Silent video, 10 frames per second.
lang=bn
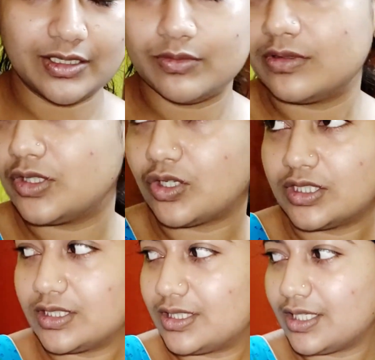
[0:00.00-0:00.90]
দিয়ে আমি
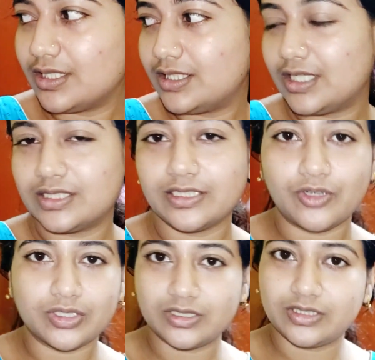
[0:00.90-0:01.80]
ঝটপট রেডি
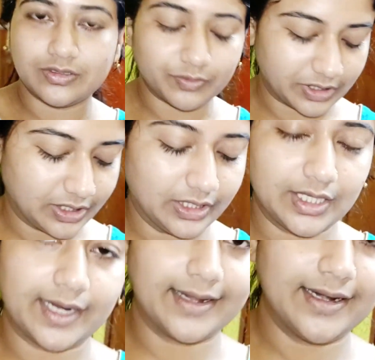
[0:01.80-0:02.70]
হব
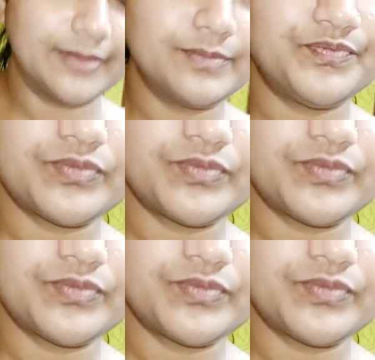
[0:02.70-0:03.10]
তারপরে যাব